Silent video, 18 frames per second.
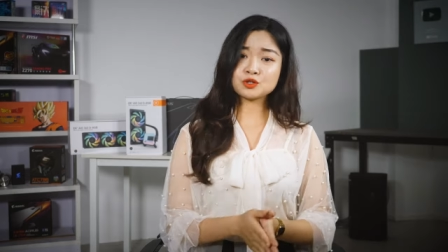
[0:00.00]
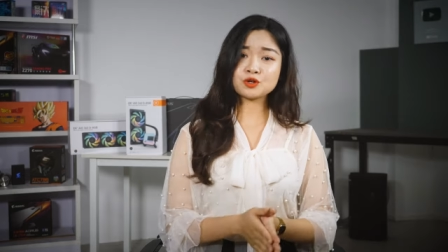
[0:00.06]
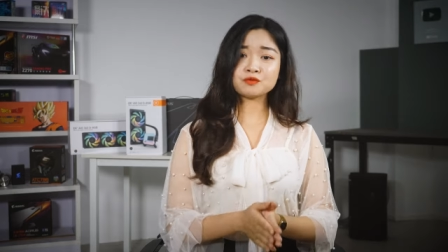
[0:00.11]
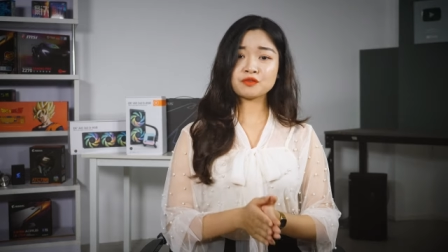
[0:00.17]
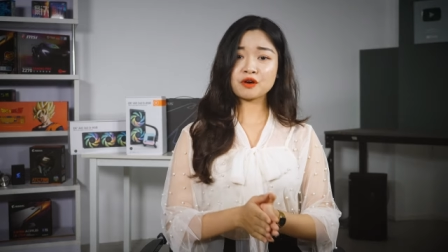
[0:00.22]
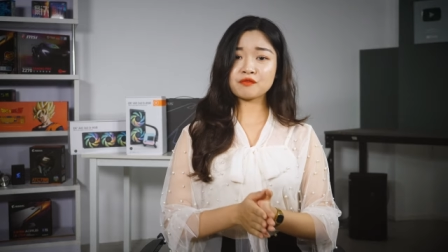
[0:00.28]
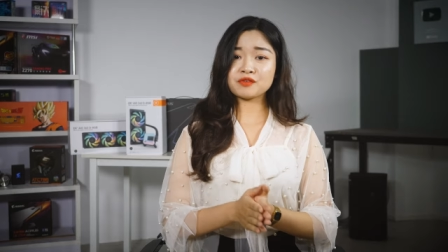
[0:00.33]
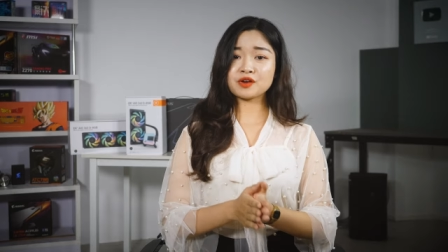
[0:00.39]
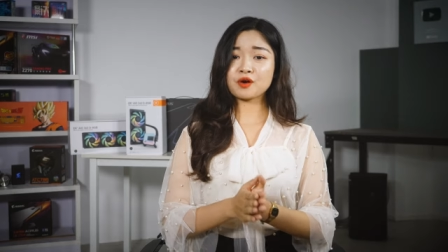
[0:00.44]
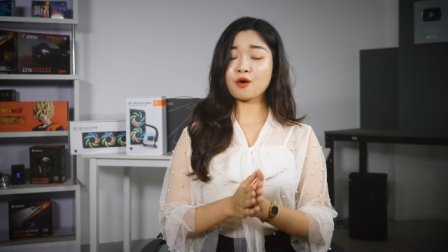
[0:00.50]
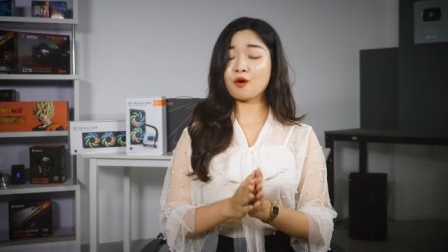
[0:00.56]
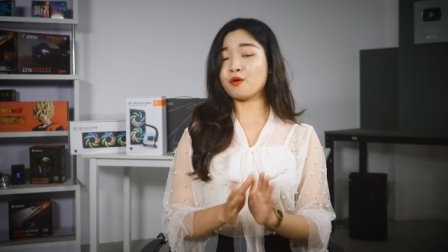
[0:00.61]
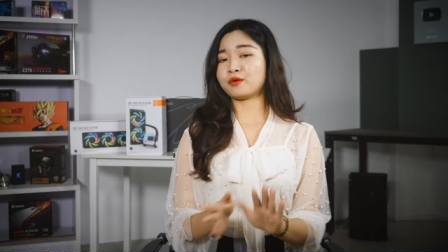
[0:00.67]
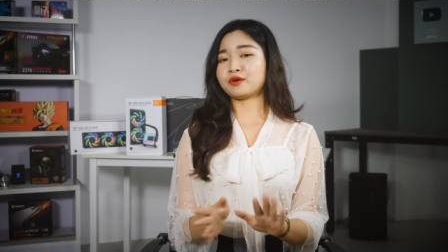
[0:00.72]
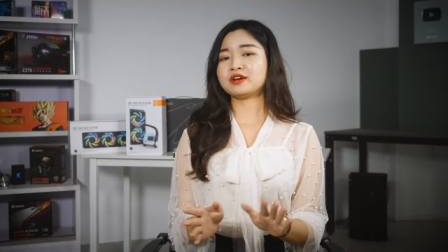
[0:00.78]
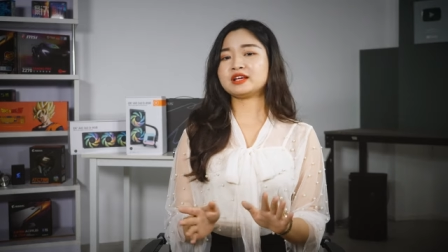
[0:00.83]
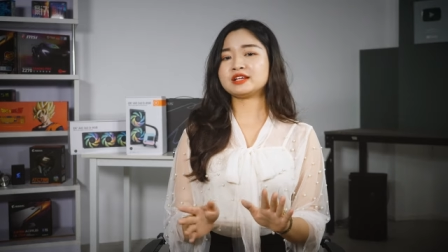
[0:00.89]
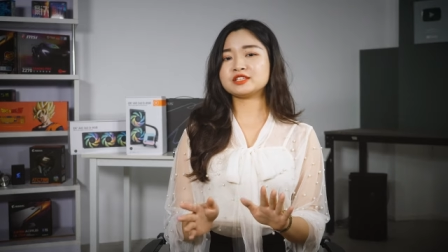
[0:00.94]
trung vào việc
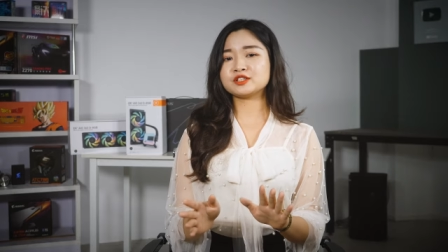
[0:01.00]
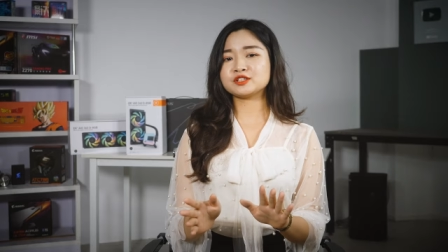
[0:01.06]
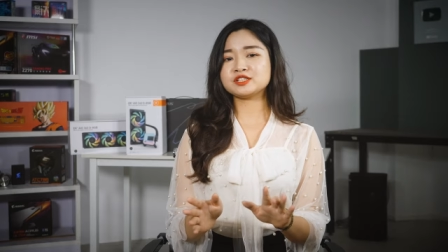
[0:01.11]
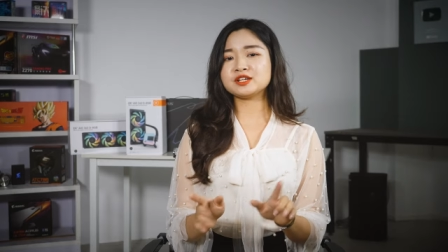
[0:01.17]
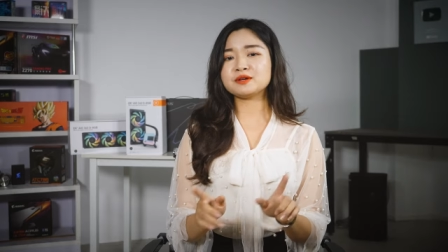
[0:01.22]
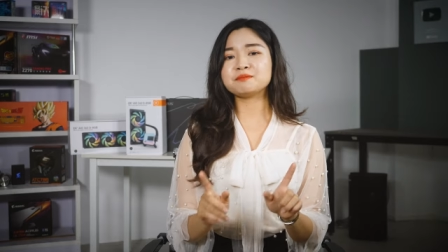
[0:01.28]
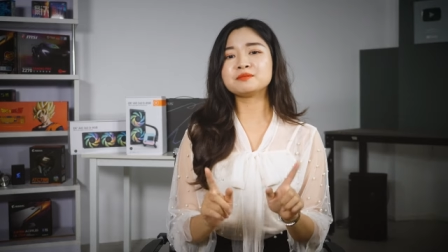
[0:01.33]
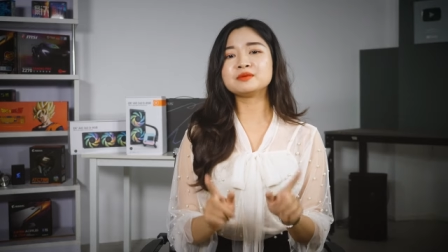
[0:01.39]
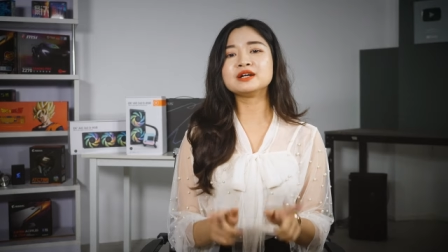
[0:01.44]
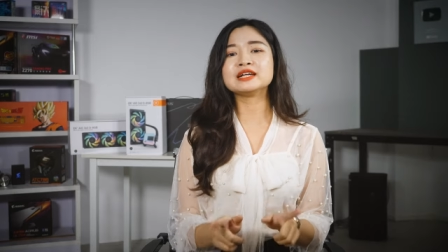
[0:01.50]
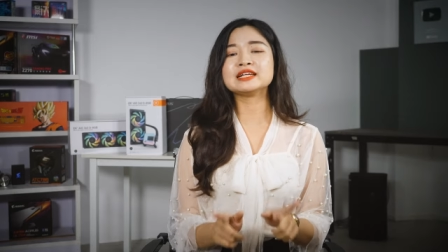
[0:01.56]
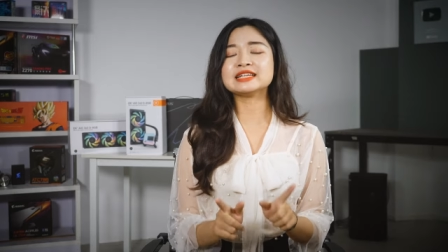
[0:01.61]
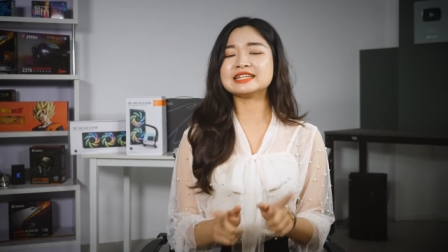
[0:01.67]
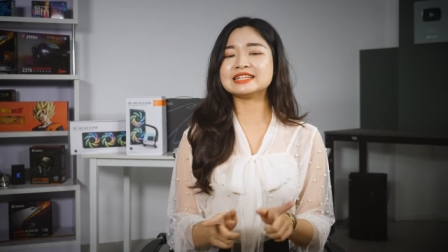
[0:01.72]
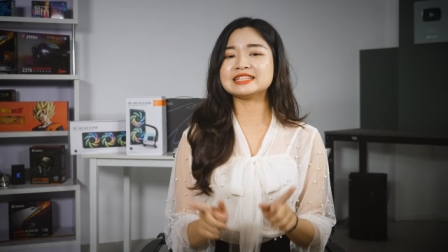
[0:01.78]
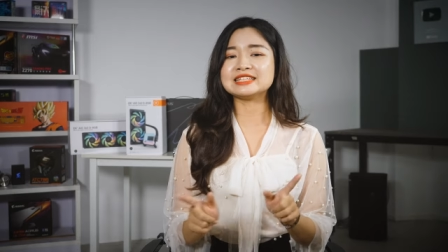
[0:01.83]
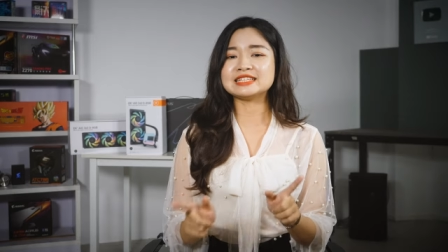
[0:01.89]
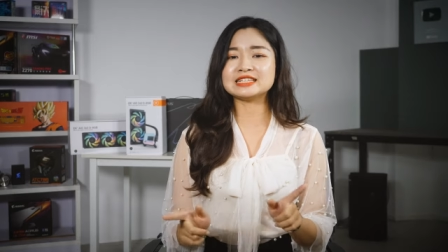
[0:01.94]
ổn định cho chiếc
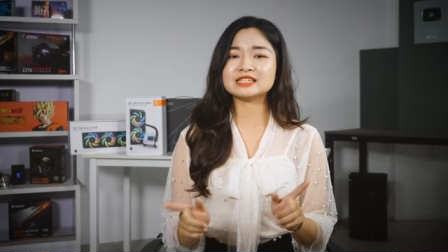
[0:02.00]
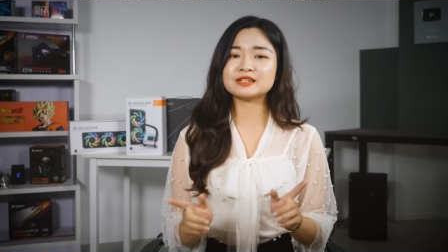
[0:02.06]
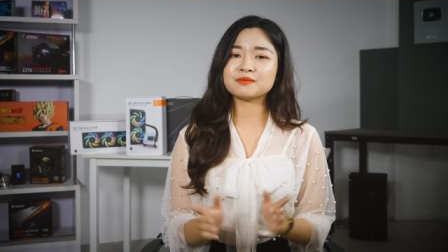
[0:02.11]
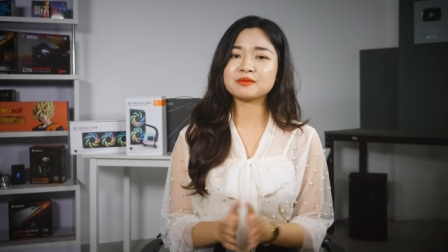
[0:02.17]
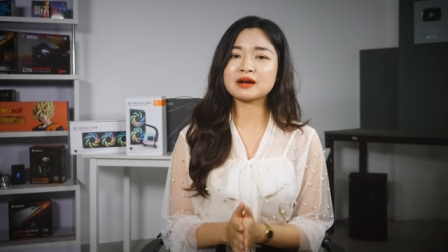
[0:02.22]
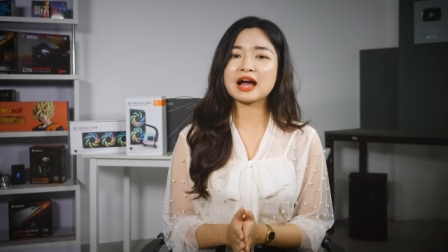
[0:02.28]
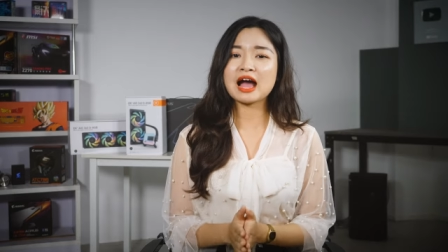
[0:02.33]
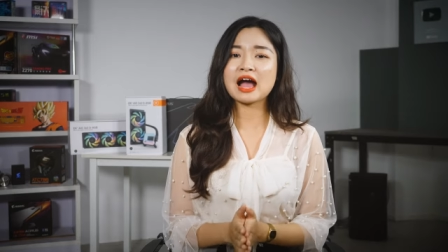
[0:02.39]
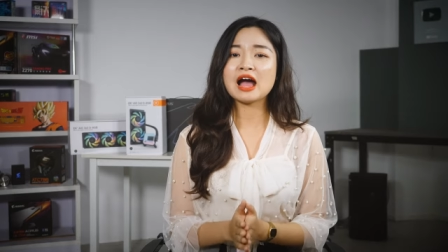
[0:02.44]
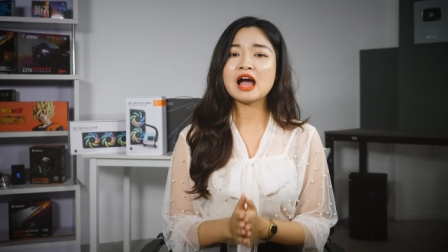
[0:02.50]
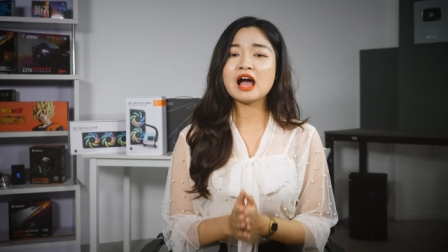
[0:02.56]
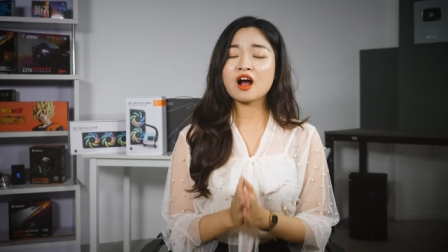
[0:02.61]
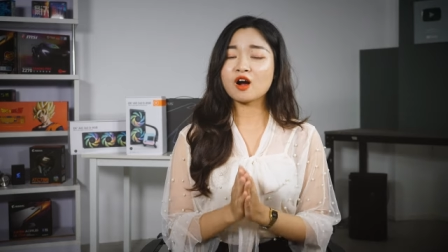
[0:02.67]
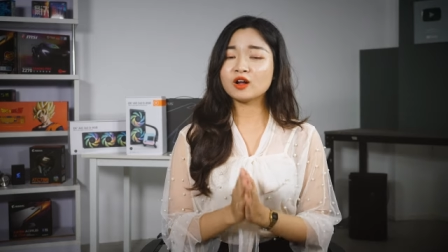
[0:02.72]
10.900k